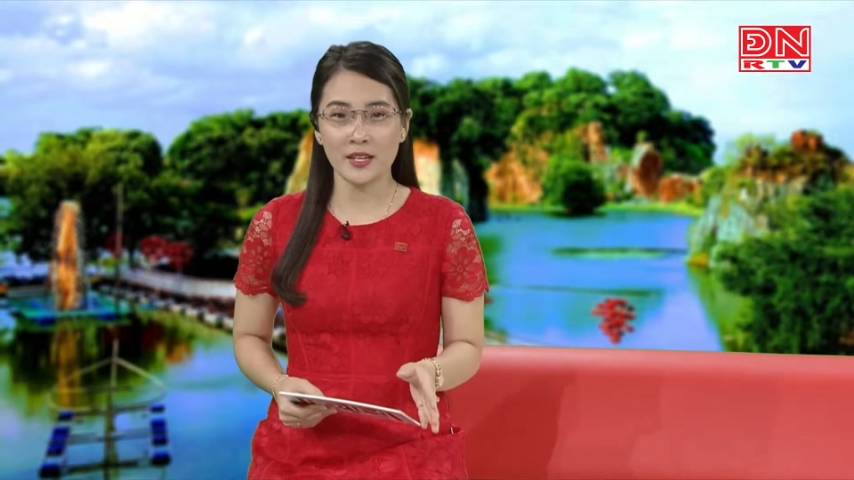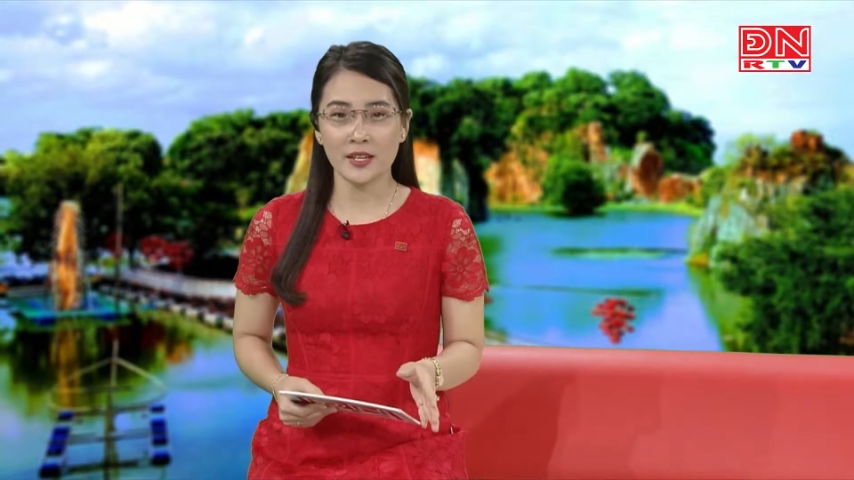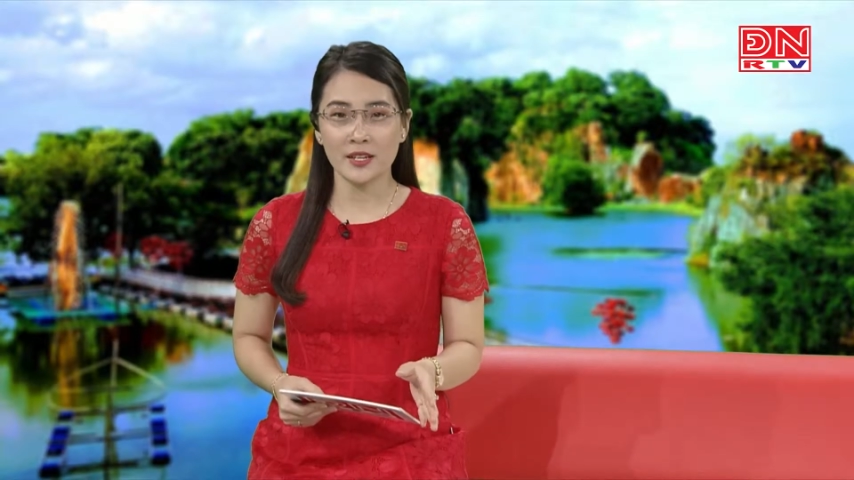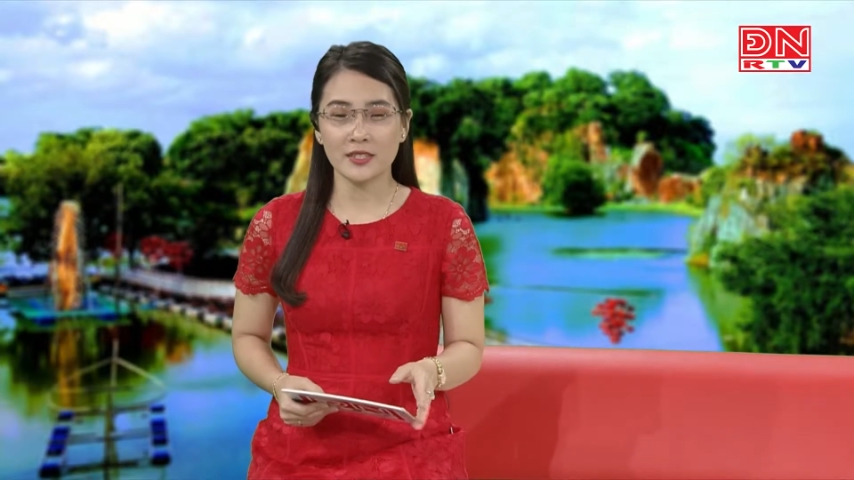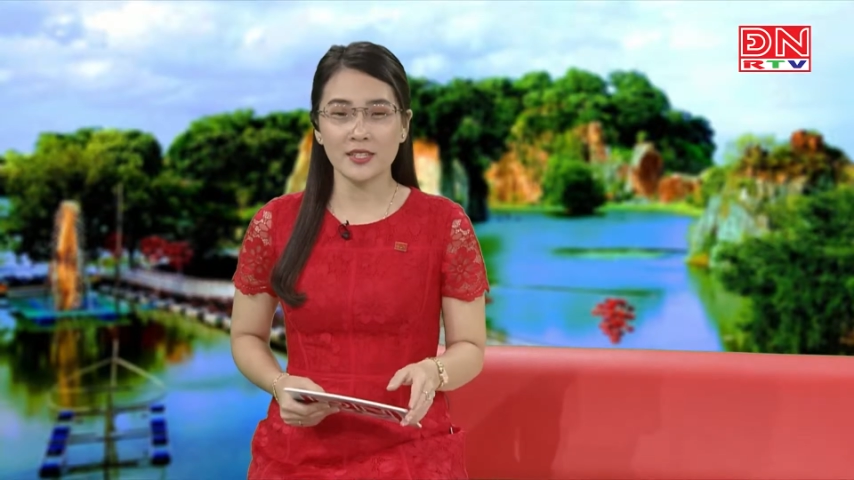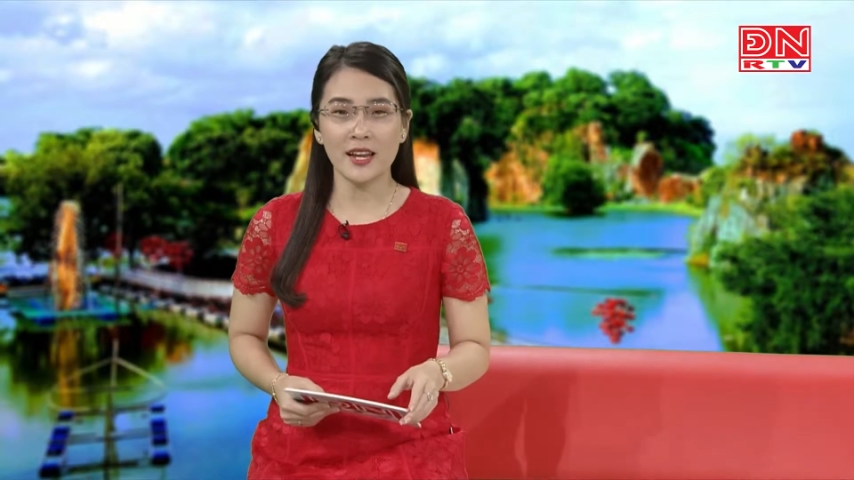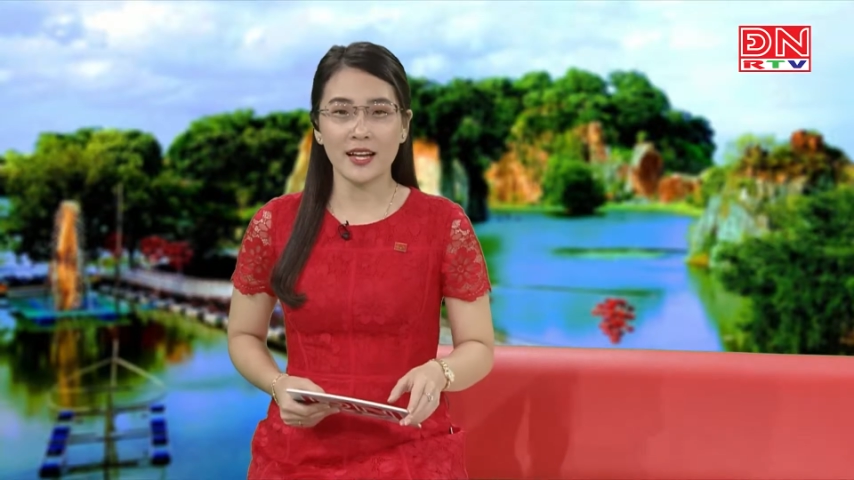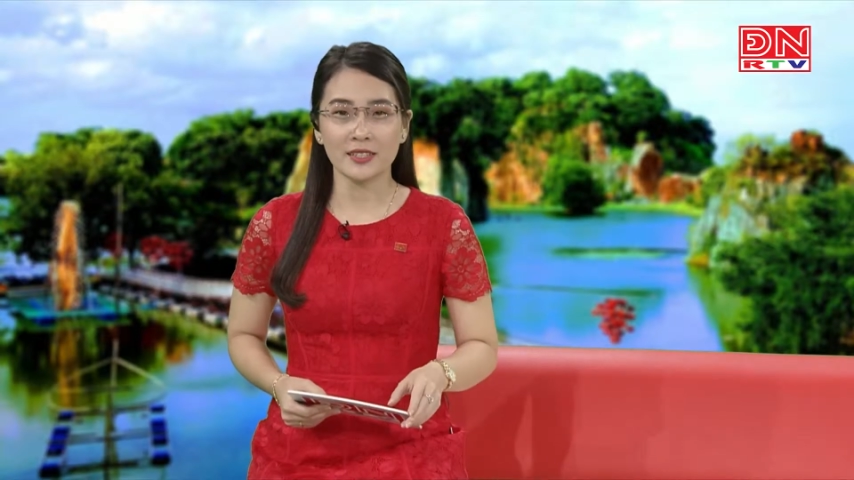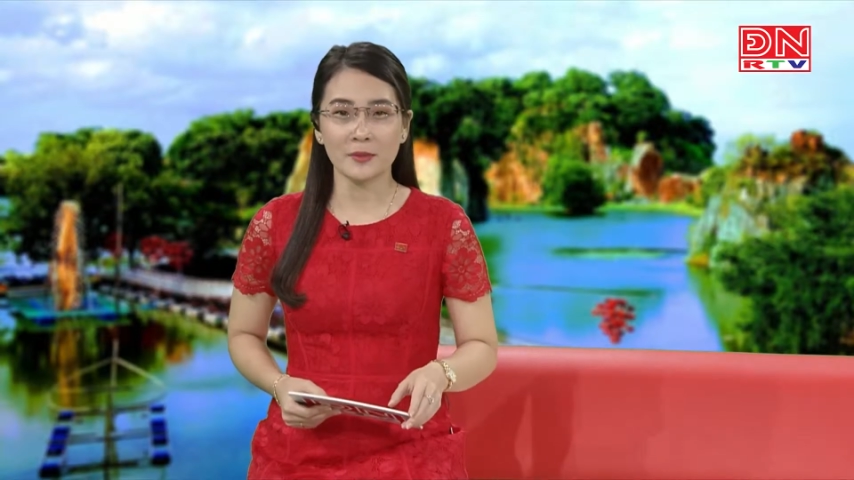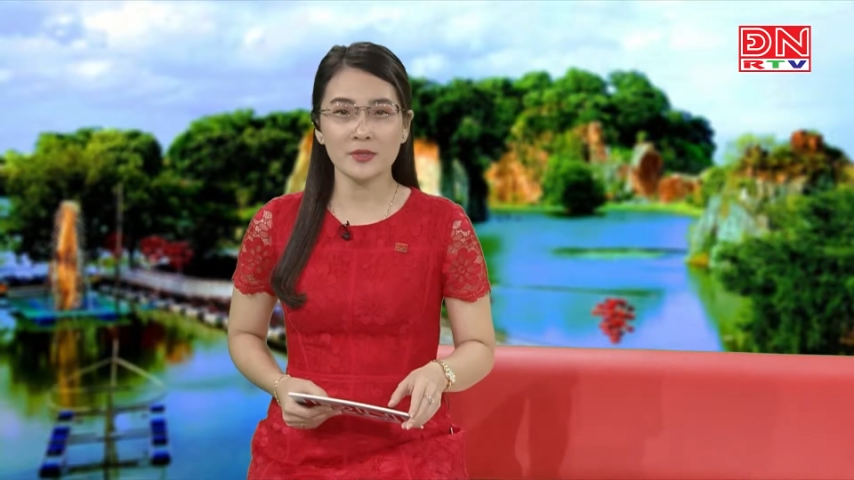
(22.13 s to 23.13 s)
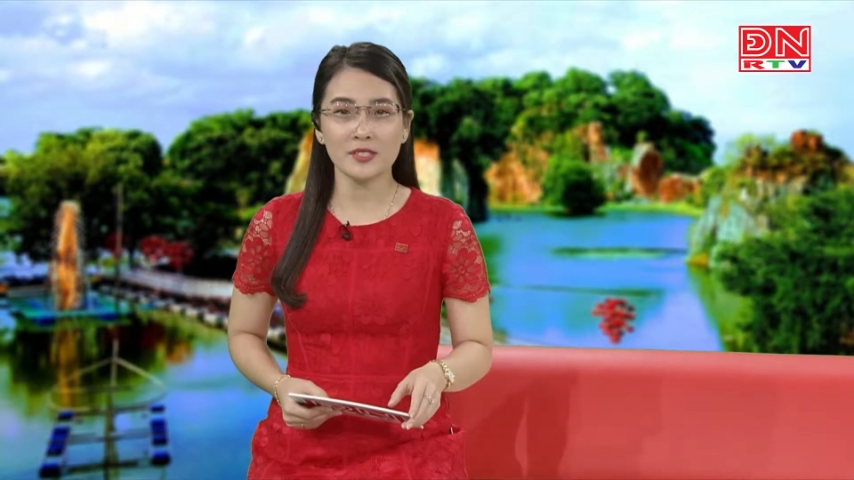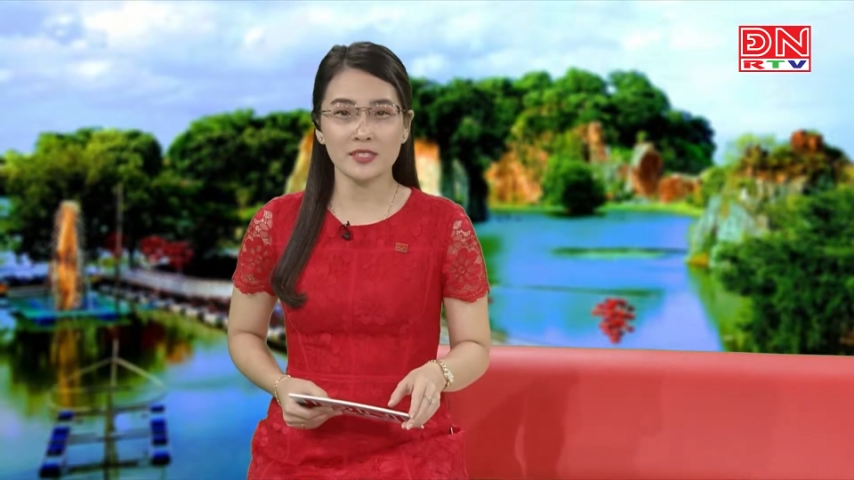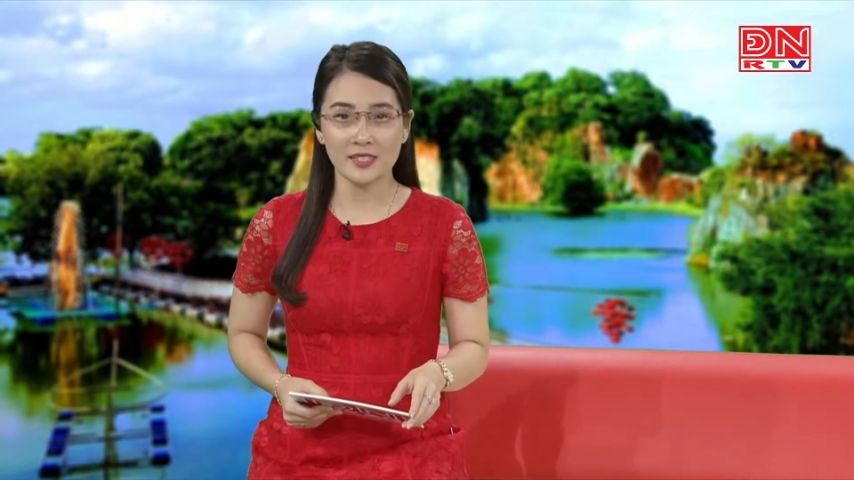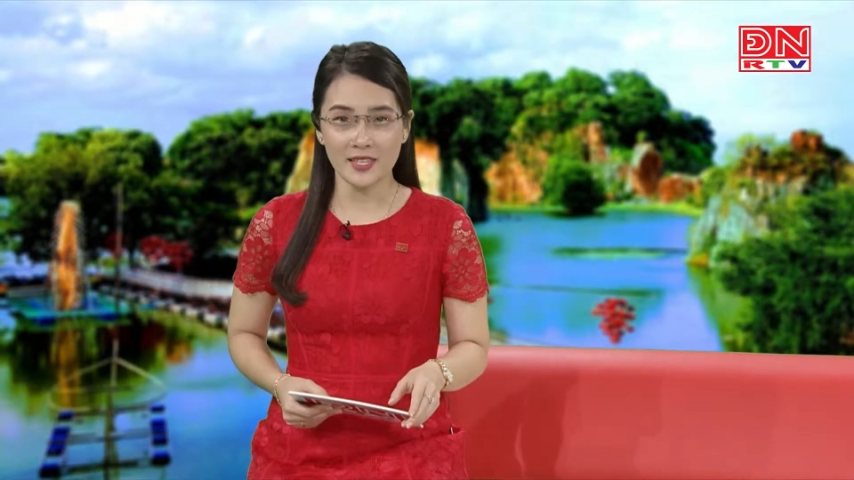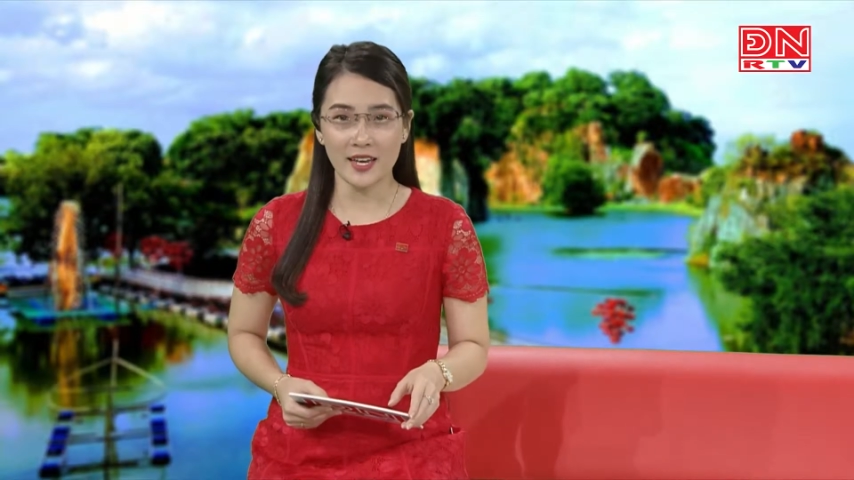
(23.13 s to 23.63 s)
chính là tấm gương như
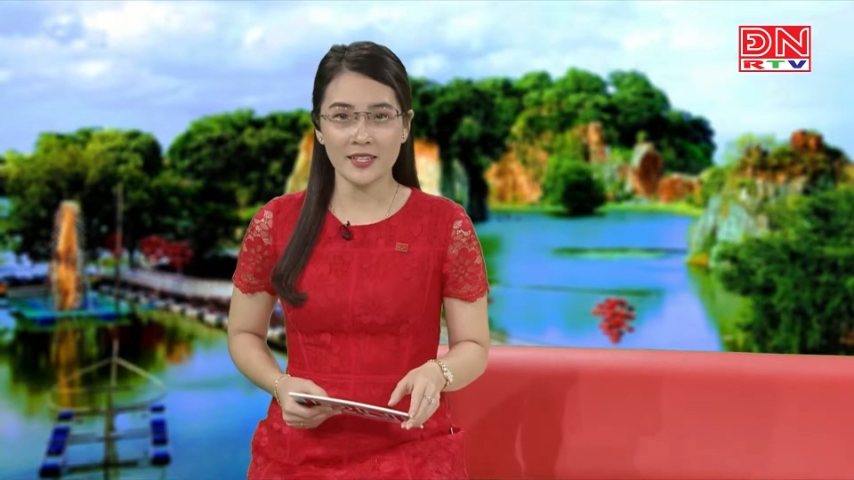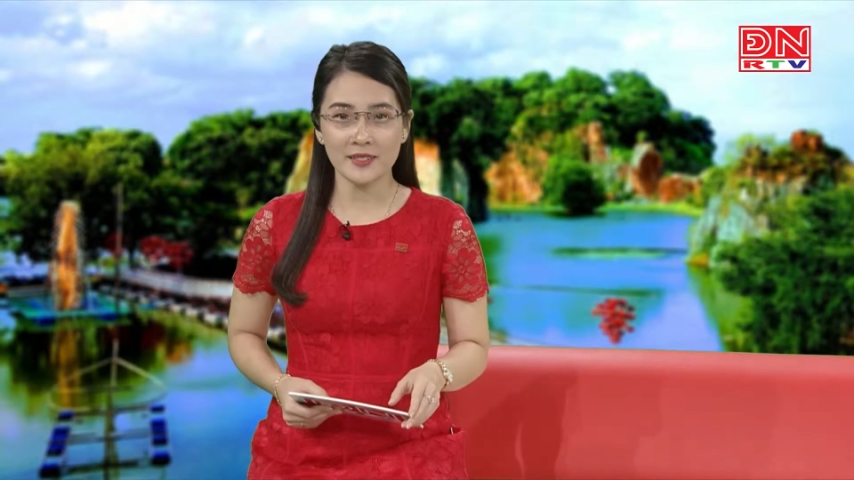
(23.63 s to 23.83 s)
thế.